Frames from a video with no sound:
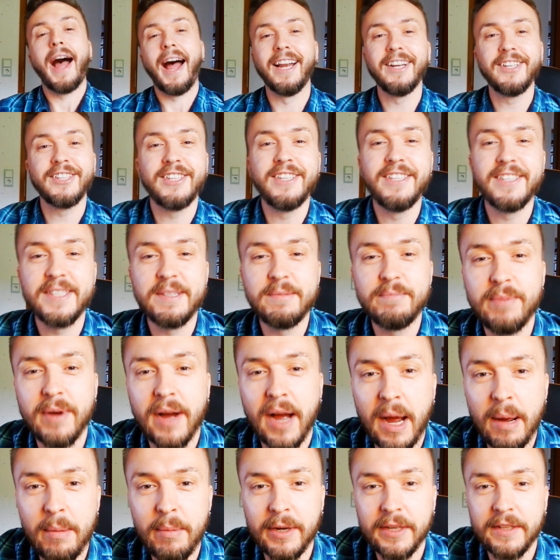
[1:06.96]
Anschließend
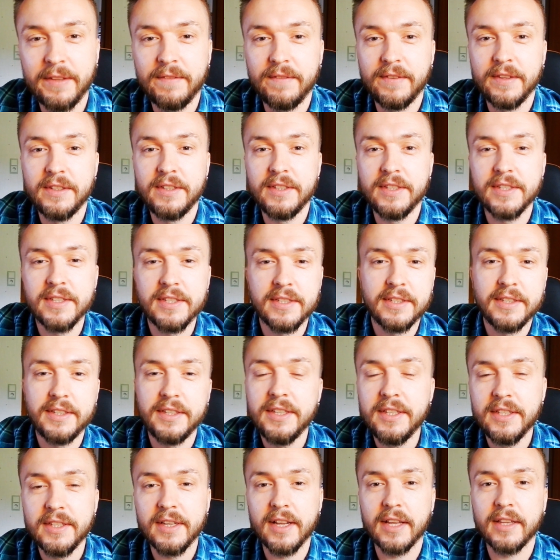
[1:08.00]
bearbeiten wir diese
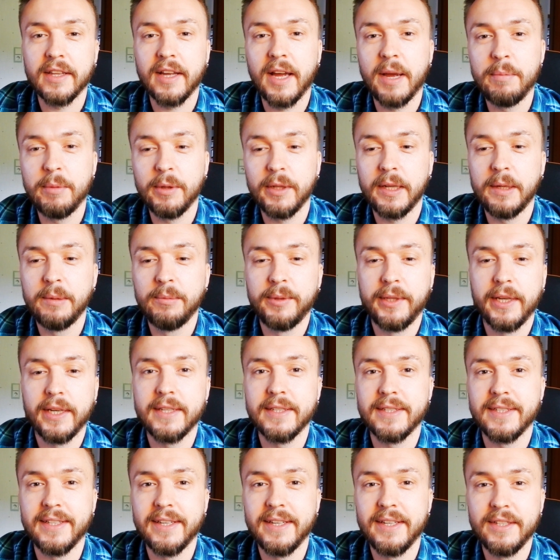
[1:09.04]
ini-Datei mit einem
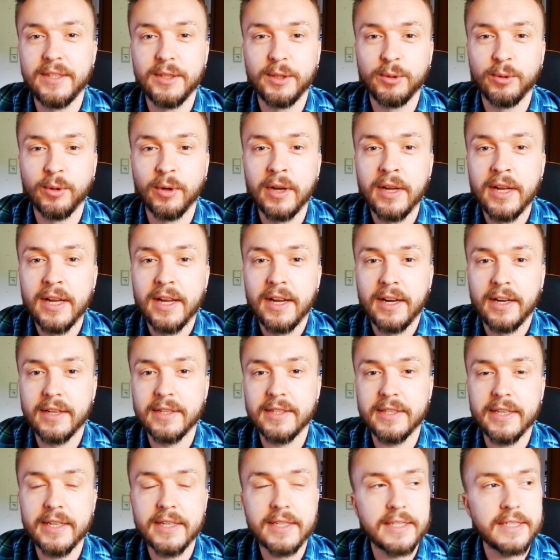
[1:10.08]
Texteditor.
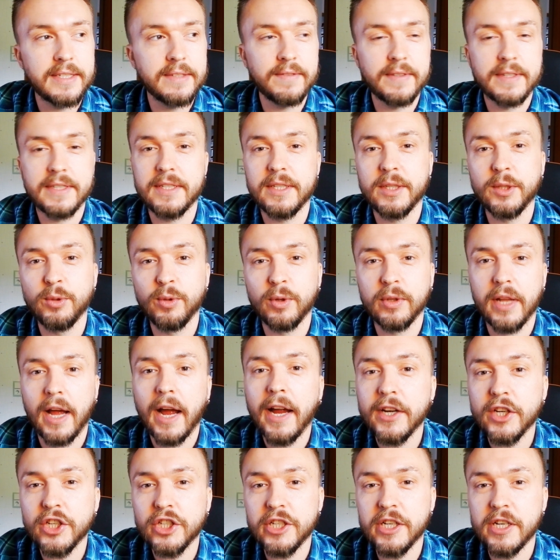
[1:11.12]
Das erste, was ihr dort
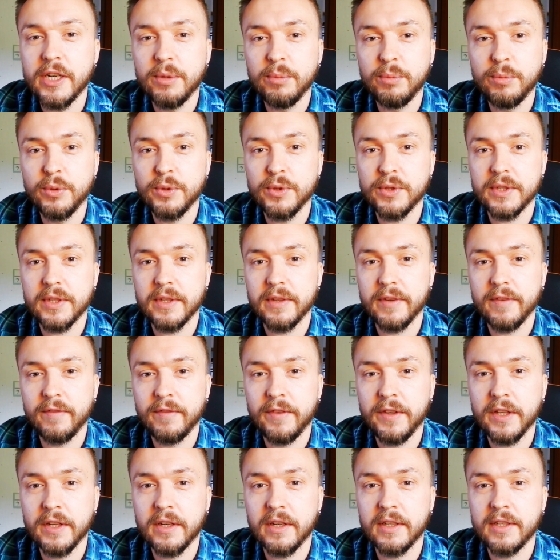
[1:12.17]
einstellen müsst,
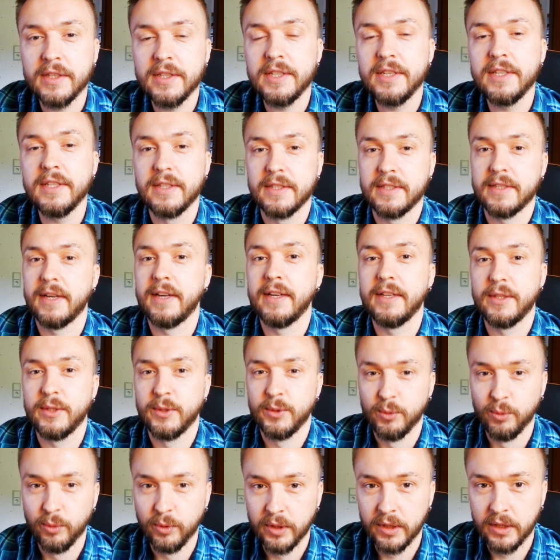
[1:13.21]
wäre die
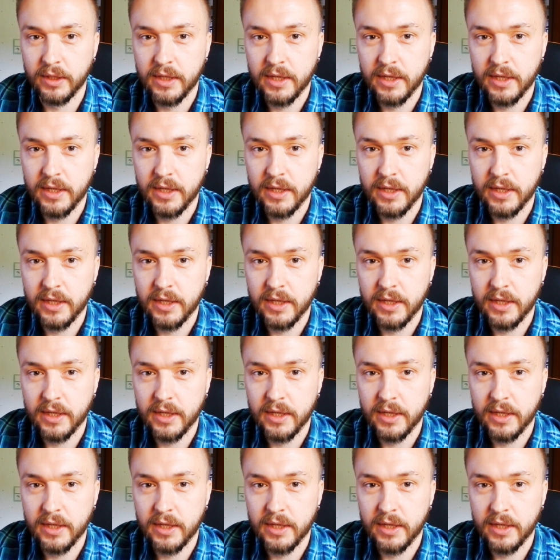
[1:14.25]
Zeitzone.